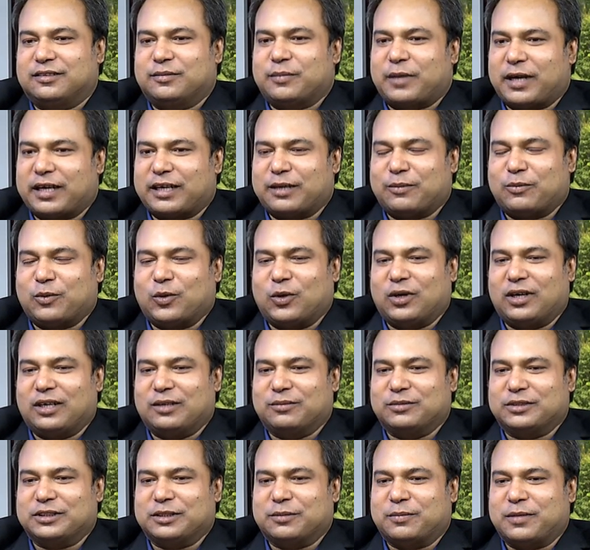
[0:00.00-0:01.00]
মাকে বললাম
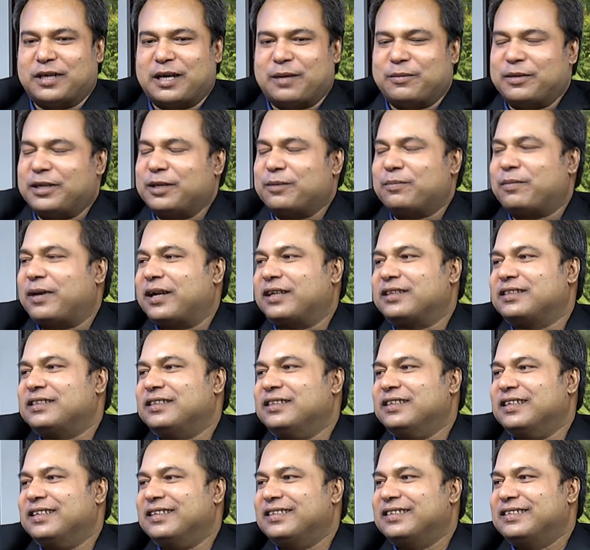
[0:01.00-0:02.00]
যে মা আমি আর পারছি
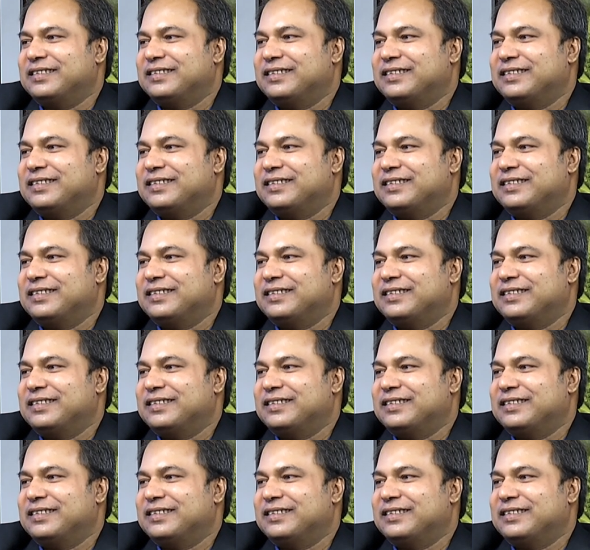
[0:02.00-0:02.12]
না